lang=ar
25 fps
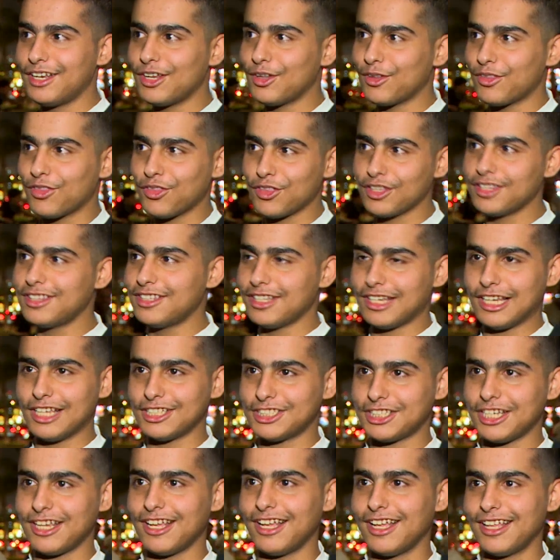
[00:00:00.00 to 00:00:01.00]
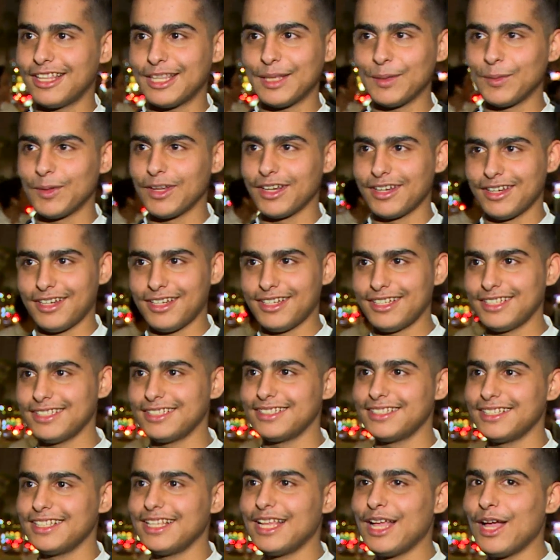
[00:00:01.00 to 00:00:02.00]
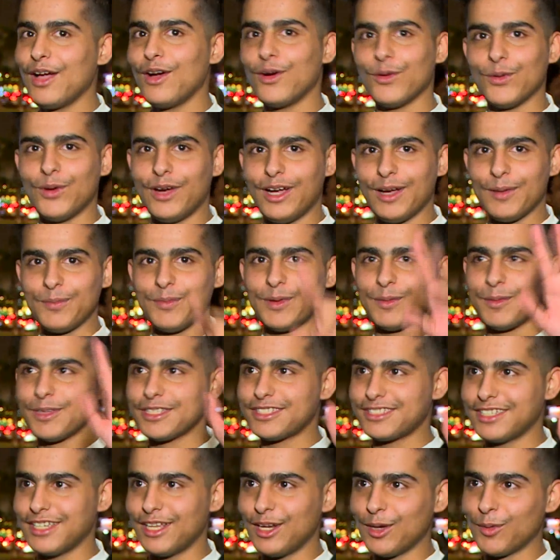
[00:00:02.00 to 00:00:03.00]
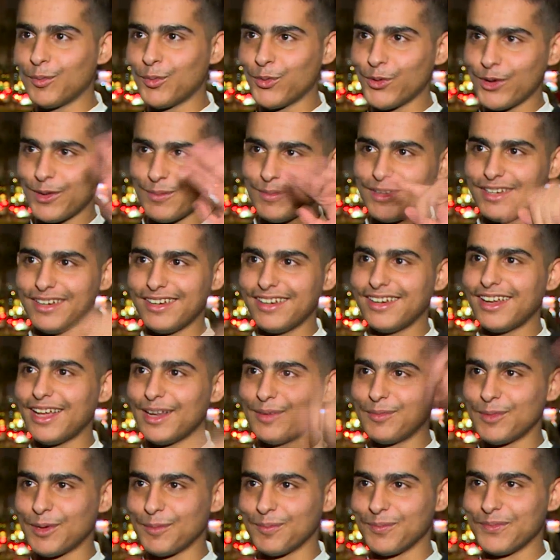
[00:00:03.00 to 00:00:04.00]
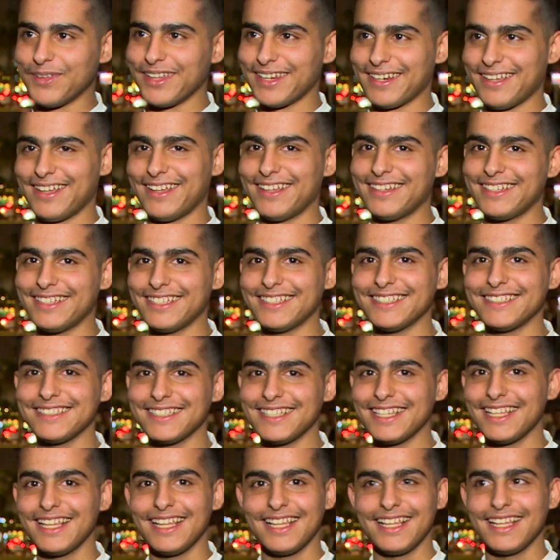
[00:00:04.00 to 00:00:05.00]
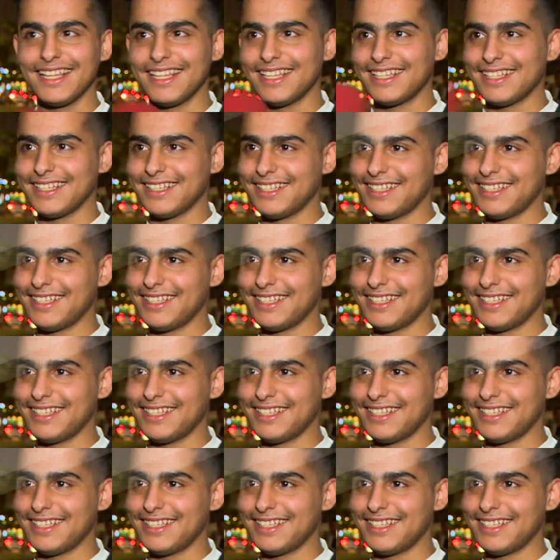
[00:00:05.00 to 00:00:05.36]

ضد الاشياء هذه مره وحاب امسي على ابوي من هالمنبر يعني ايش